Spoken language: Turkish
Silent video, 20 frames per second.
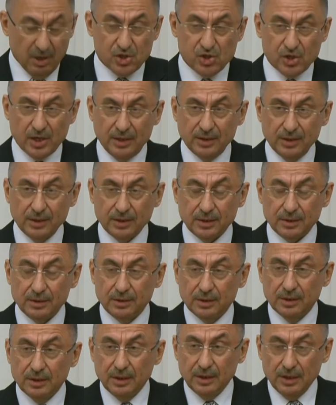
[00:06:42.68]
Başkanlık
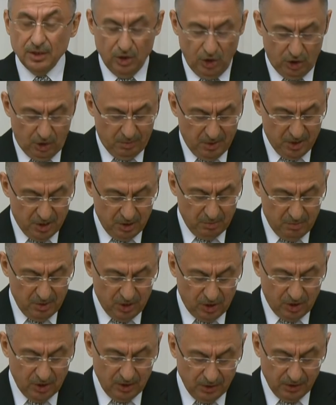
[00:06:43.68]

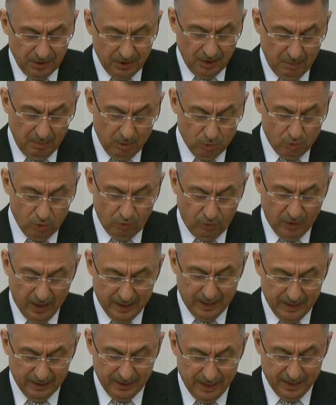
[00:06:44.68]
2022 yılında mevcut
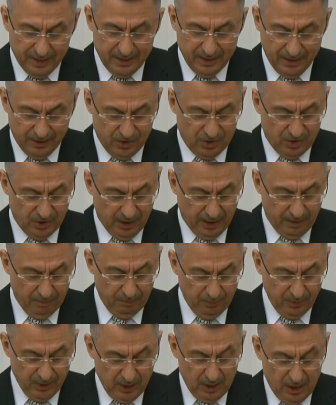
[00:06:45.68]
faaliyetlerinin yanı sıra
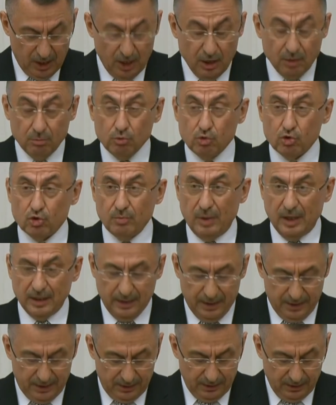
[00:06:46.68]

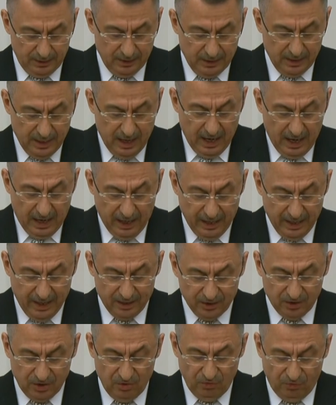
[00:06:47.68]
Müslümanların
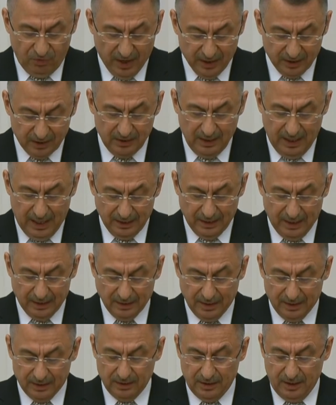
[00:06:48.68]
hayatın farklı
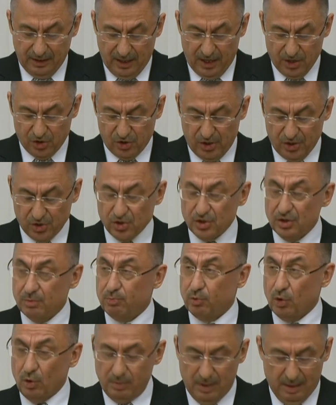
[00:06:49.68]
alanlarında
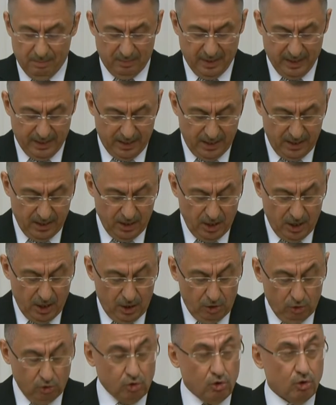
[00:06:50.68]
karşılaştığı problemlere
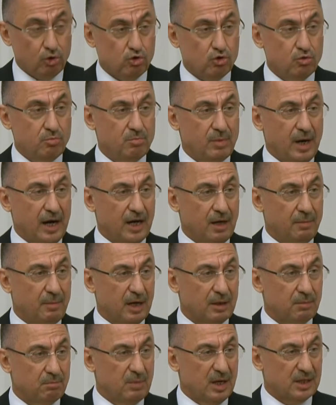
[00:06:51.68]
çözüm
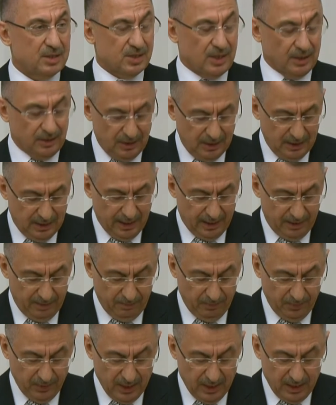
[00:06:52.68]
aramak
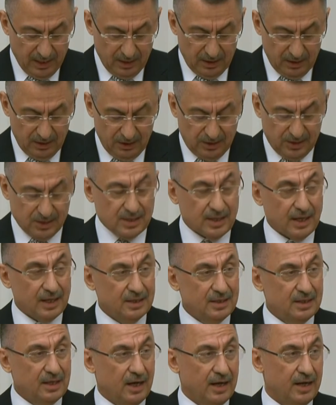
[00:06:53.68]
maksadıyla
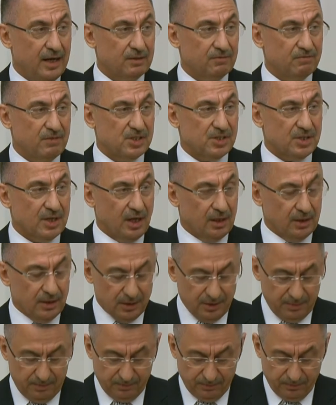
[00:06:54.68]
iktisadi hayat ve
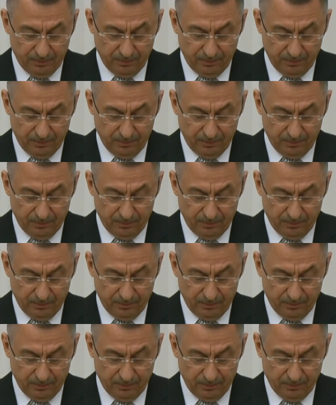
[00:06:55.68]
sağlık,